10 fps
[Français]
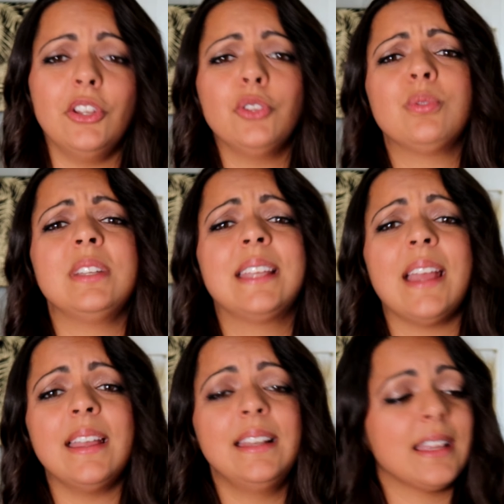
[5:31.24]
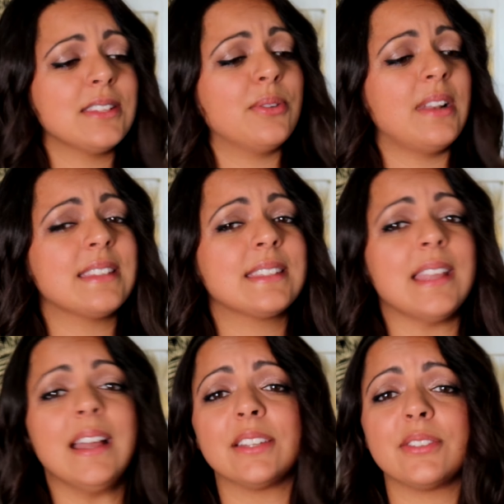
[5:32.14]
Dans tous les cas, il reste la
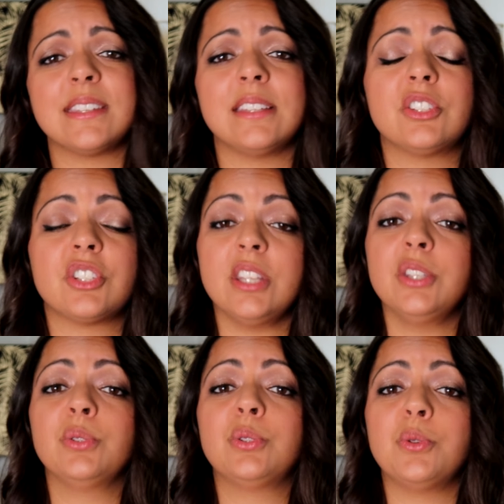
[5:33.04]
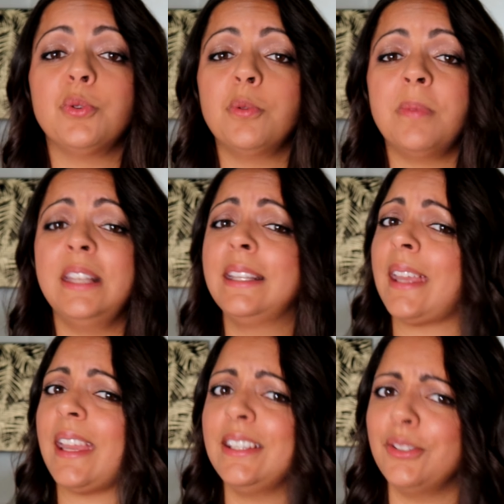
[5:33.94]
star de cette chaîne YouTube et il
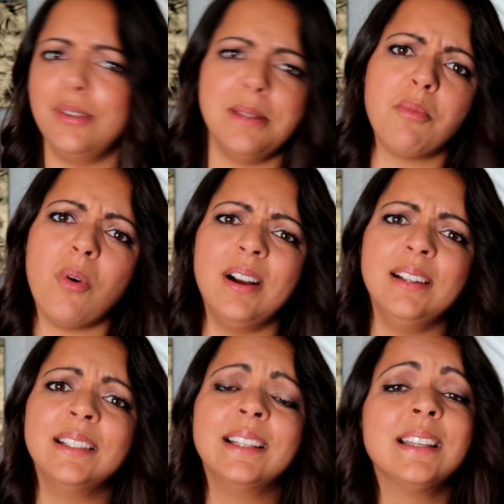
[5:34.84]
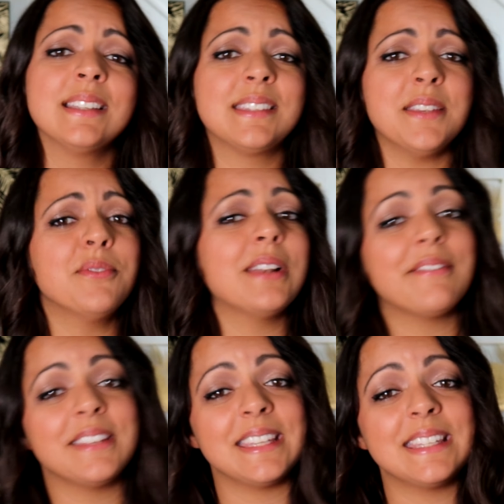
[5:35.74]
crée de l'émoi. Si vous
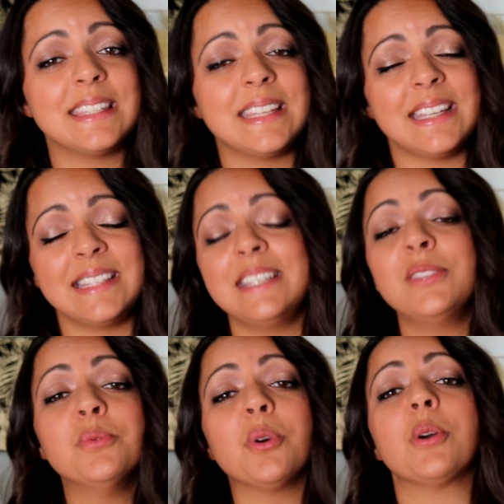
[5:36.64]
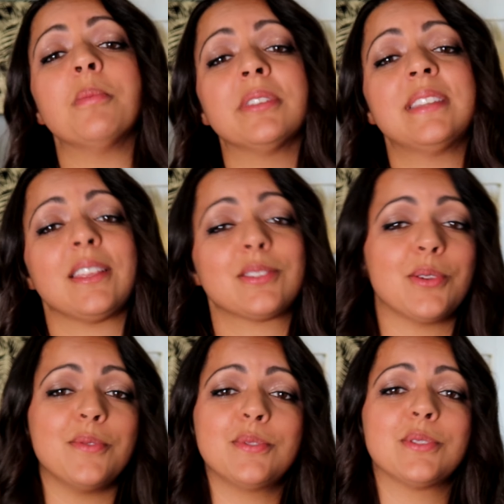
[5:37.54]
l'avez testé, dites-nous en commentaire ce
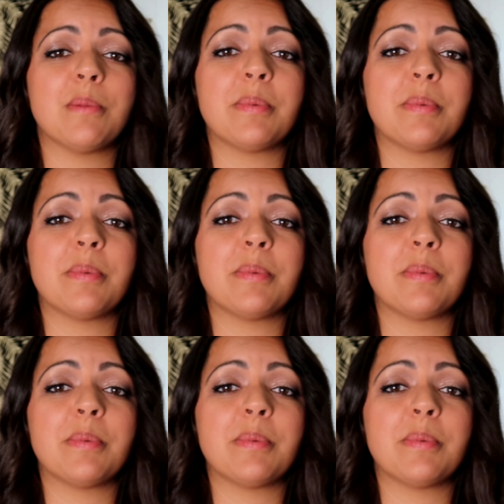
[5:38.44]
que vous en